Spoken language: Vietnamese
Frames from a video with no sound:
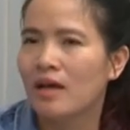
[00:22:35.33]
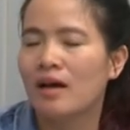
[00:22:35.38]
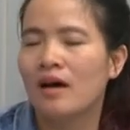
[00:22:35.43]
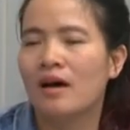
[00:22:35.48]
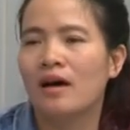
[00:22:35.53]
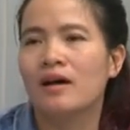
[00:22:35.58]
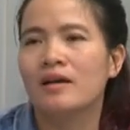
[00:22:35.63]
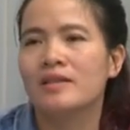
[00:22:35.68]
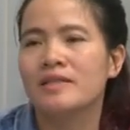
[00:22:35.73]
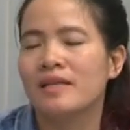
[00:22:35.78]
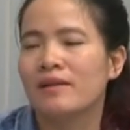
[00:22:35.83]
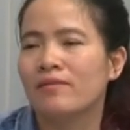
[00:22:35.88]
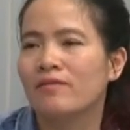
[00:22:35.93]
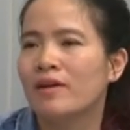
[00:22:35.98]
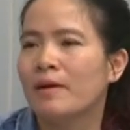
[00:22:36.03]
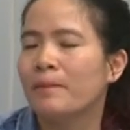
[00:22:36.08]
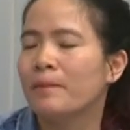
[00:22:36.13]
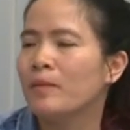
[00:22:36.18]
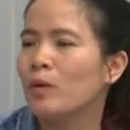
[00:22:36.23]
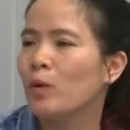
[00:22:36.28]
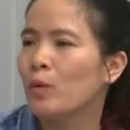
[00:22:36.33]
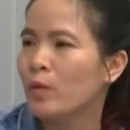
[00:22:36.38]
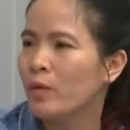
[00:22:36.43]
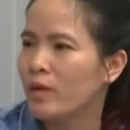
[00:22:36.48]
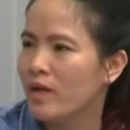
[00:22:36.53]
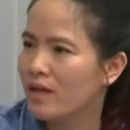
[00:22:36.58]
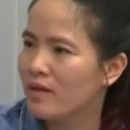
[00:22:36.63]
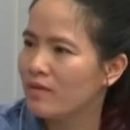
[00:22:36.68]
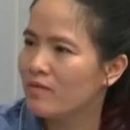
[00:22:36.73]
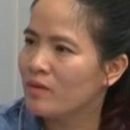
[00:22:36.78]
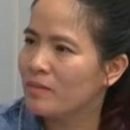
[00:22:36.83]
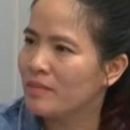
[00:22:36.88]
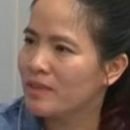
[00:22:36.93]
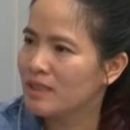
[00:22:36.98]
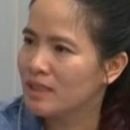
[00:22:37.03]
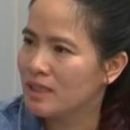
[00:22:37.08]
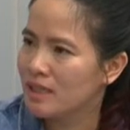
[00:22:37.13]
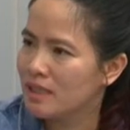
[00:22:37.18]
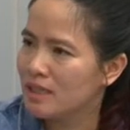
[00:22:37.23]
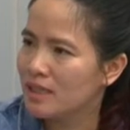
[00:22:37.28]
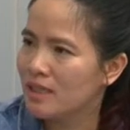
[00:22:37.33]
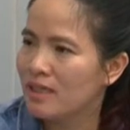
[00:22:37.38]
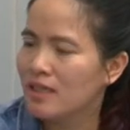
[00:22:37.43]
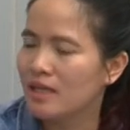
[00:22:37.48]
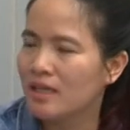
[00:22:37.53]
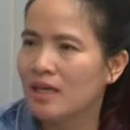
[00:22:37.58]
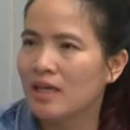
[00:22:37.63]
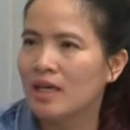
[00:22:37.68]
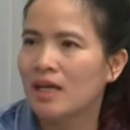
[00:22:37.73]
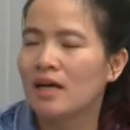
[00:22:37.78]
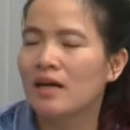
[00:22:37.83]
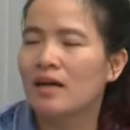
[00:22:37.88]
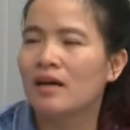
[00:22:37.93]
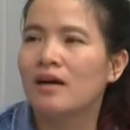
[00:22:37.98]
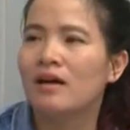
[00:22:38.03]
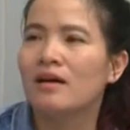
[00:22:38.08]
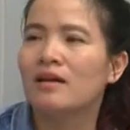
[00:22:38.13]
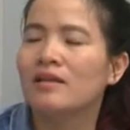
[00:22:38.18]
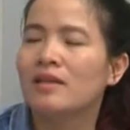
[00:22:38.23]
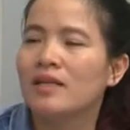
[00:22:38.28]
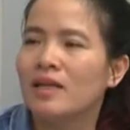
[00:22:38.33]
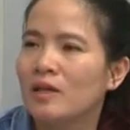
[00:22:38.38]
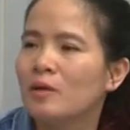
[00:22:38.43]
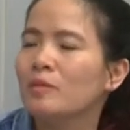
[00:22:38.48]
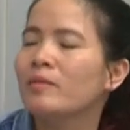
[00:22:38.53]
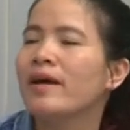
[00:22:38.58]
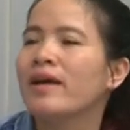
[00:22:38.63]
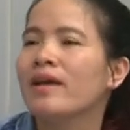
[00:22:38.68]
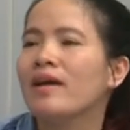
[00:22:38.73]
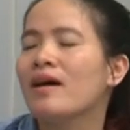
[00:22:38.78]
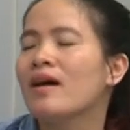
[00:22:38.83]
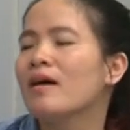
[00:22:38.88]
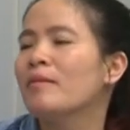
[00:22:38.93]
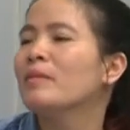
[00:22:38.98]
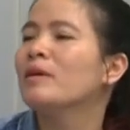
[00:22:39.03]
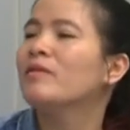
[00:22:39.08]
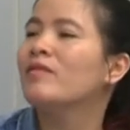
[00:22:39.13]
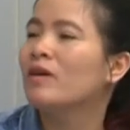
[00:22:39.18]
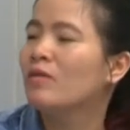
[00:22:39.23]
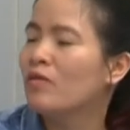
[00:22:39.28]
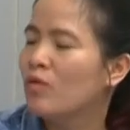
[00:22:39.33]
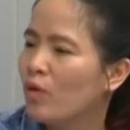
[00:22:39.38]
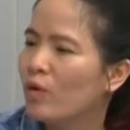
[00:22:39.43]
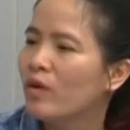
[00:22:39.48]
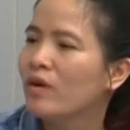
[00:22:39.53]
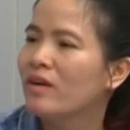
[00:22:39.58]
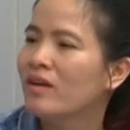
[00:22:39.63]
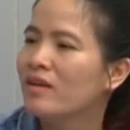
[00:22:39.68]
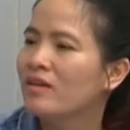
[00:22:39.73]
à, sản phẩm ổn định về mặt chất lượng à, thì lúc đấy họ mới vào vốn